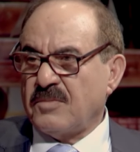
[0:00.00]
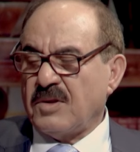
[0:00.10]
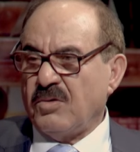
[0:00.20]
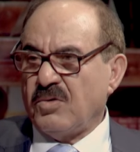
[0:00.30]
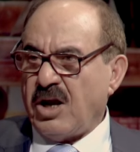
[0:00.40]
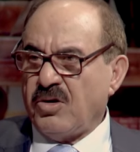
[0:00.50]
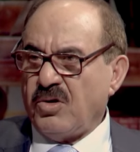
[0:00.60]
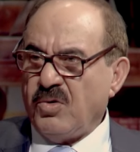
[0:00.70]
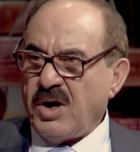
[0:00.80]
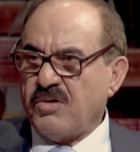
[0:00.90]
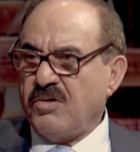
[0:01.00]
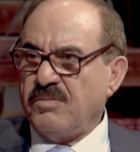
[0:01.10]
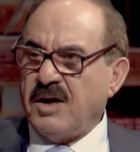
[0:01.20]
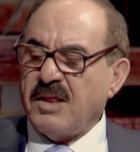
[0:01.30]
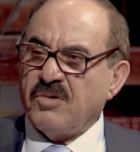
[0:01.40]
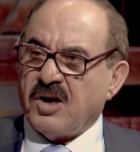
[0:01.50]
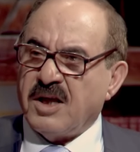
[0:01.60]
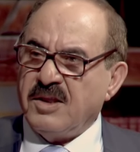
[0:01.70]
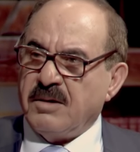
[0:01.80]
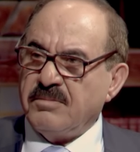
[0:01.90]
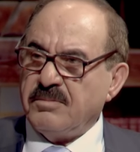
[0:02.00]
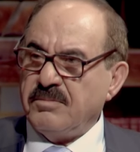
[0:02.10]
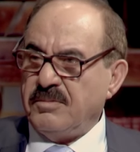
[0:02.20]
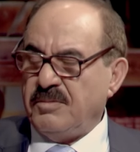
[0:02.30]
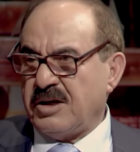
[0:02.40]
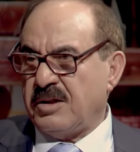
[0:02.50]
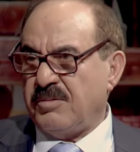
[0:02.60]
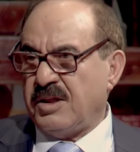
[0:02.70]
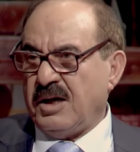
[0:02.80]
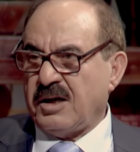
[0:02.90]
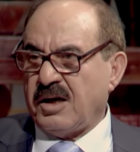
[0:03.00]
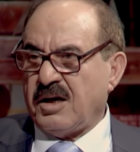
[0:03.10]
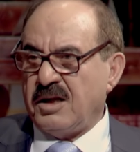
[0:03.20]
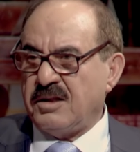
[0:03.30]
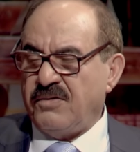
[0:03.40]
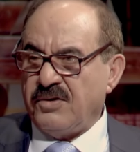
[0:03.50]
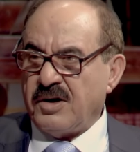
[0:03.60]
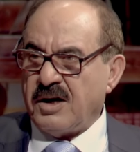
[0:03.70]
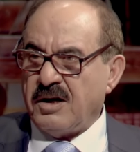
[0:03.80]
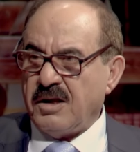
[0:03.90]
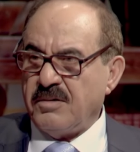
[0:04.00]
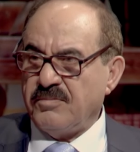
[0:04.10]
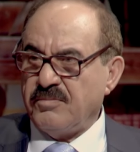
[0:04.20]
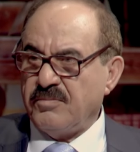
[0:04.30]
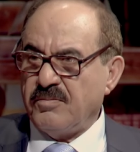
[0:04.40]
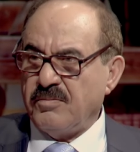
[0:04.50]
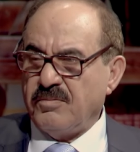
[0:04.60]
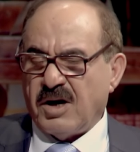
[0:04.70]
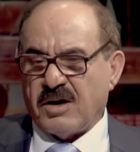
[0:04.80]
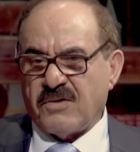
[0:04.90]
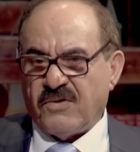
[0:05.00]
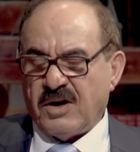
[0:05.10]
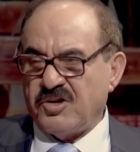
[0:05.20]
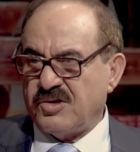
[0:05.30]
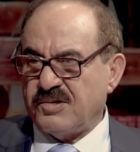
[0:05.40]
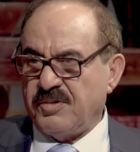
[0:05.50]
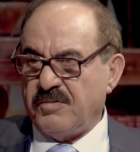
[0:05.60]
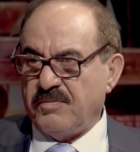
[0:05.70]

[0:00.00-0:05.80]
وراح يروح وياكم هذا مقدم مكتب التحقيقات الفيدرالية ما أعرف والله شو اسمه